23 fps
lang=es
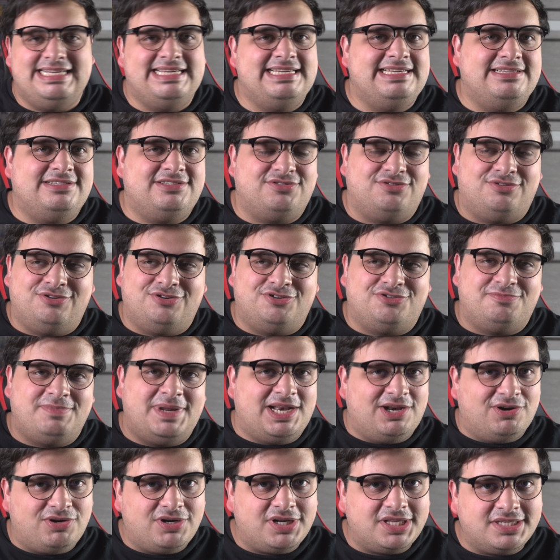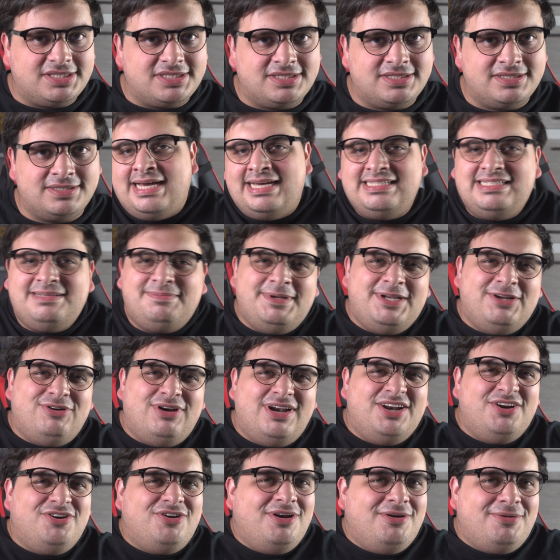y son los menores. A esta
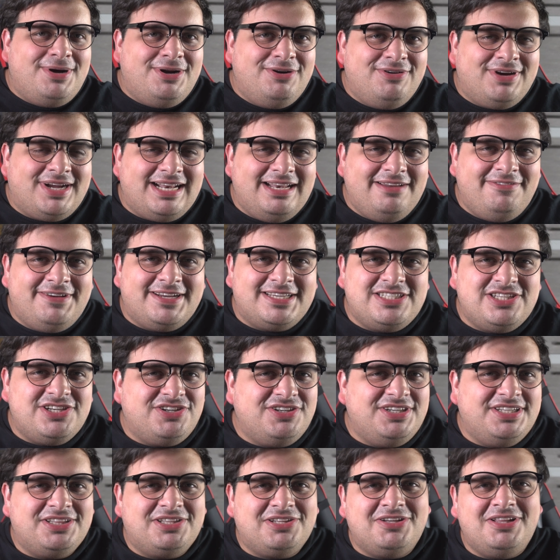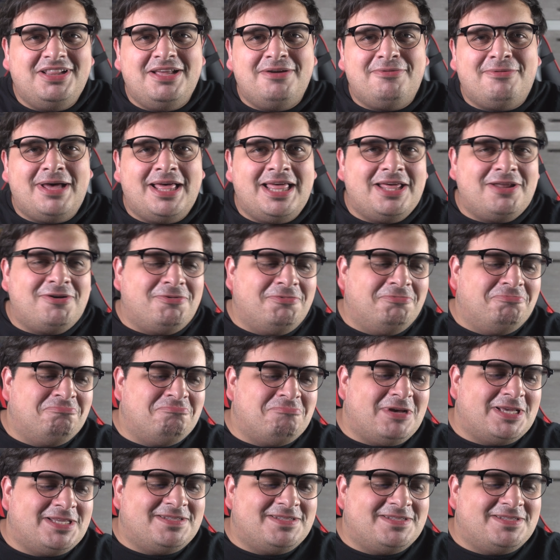película no le voy a dar una calificación, entonces le voy a dar un